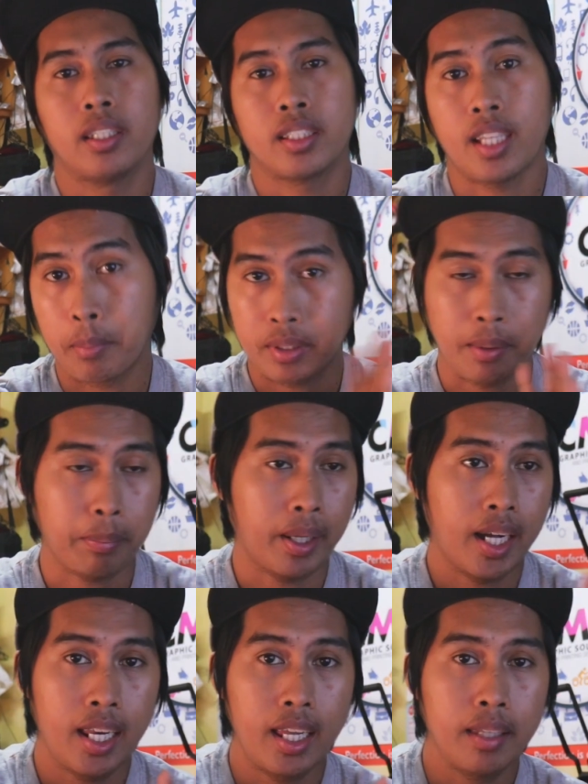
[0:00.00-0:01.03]
sama sa
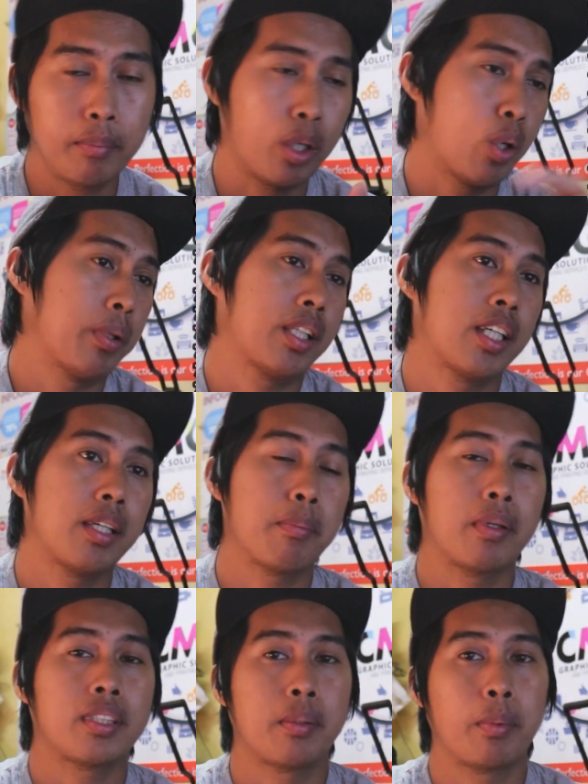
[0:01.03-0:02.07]
pangalan mag-comment kayo
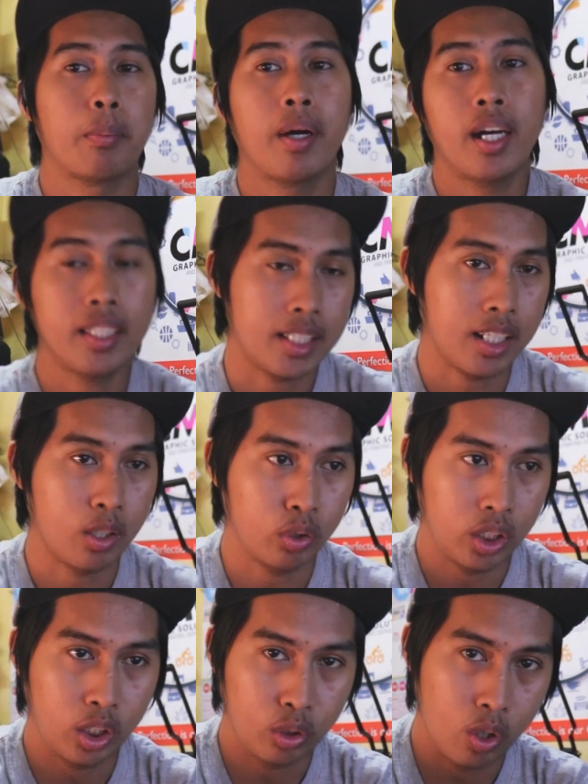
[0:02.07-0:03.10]
sa baba
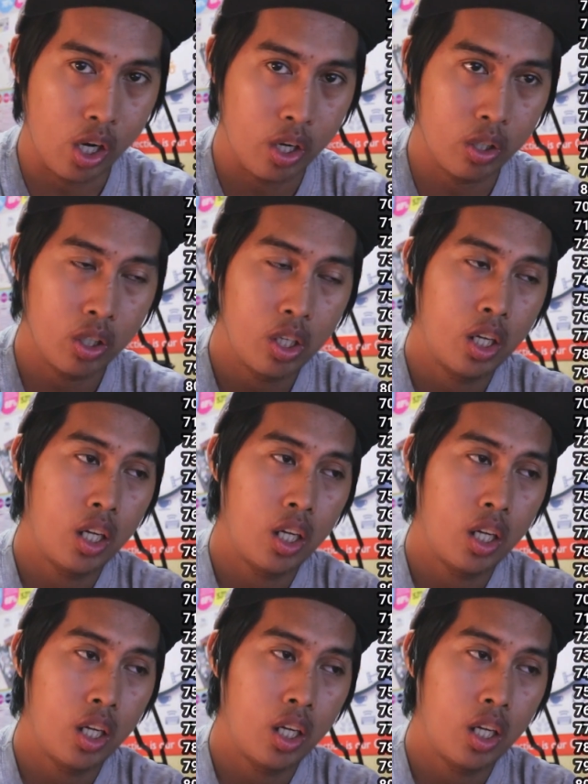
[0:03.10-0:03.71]
sasagutin ko kayo